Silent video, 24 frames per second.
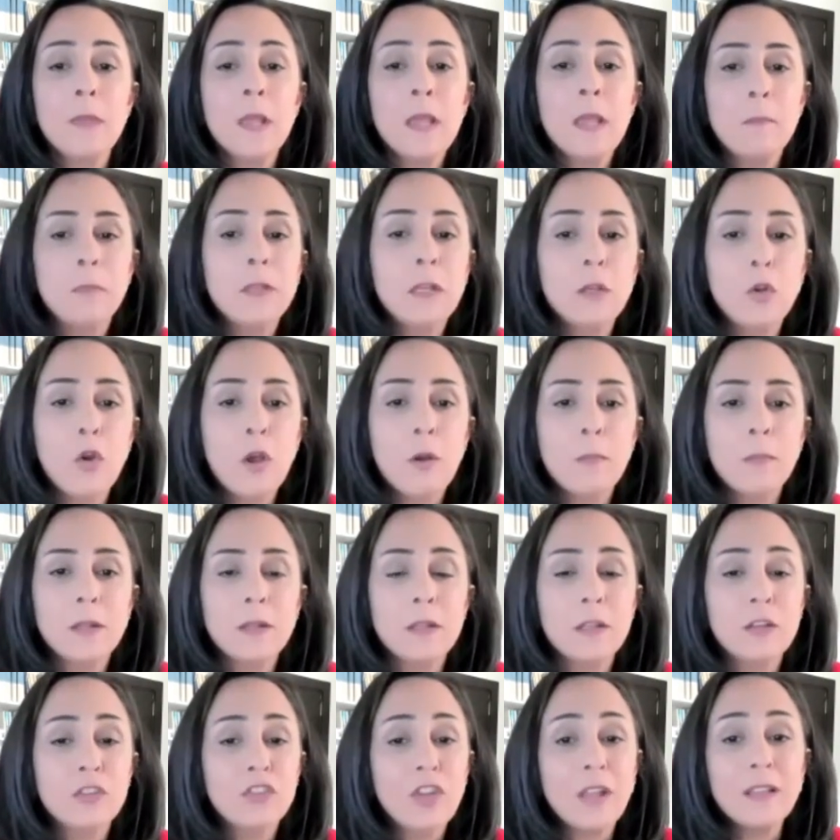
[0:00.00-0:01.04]
مثل نوع
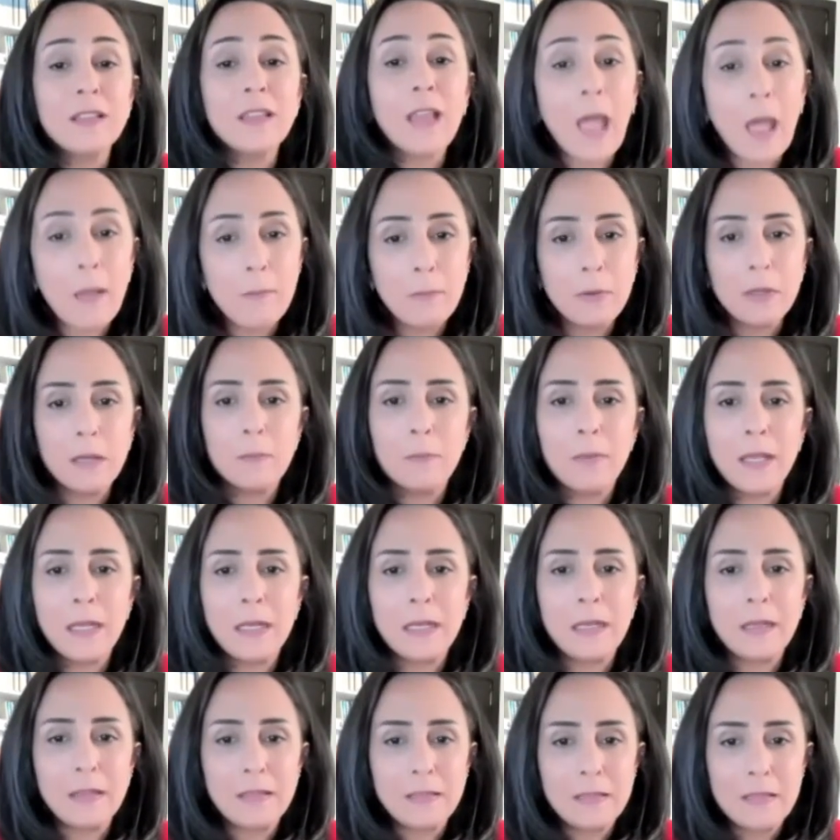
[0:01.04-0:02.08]
مثل شد حبل بين
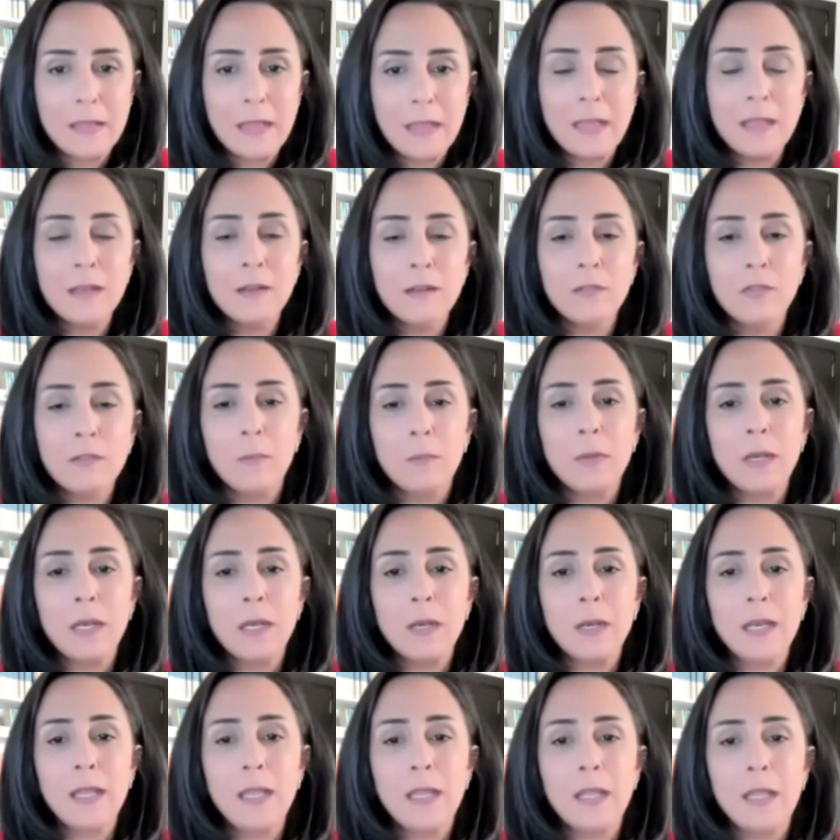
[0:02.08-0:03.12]
الاثنين
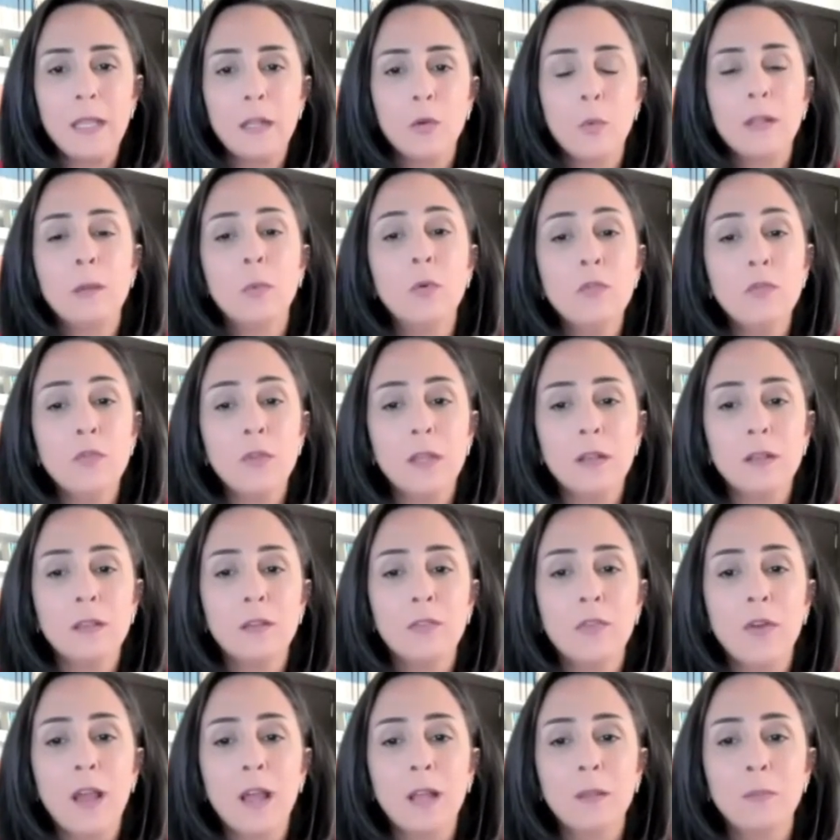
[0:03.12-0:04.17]
فبنلاقي انه وقت بيكون في
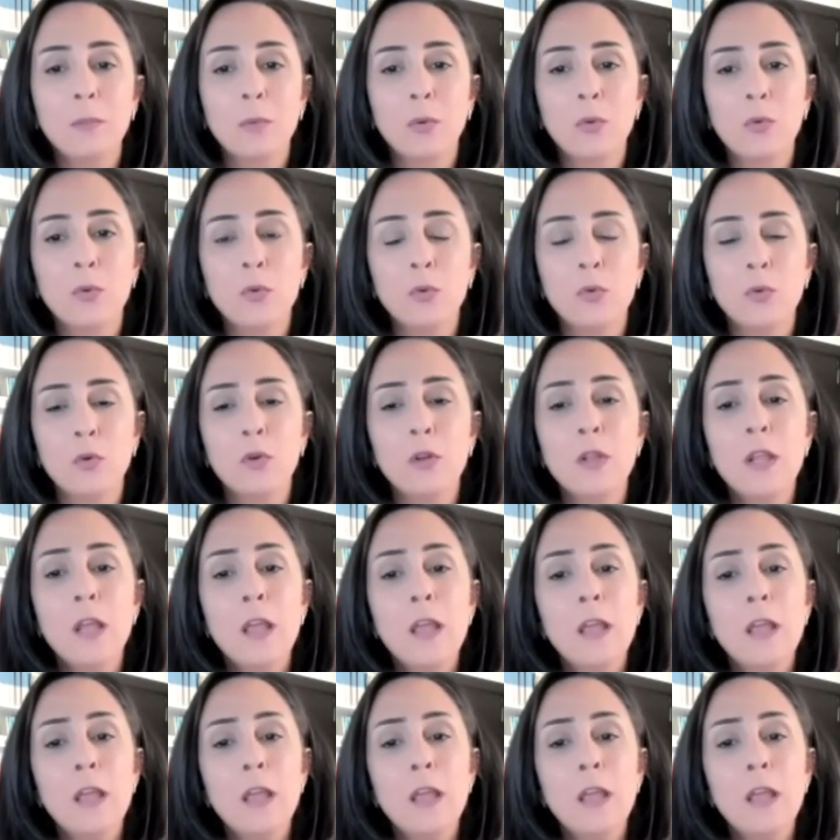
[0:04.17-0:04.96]
ارتفاعات بيكونوا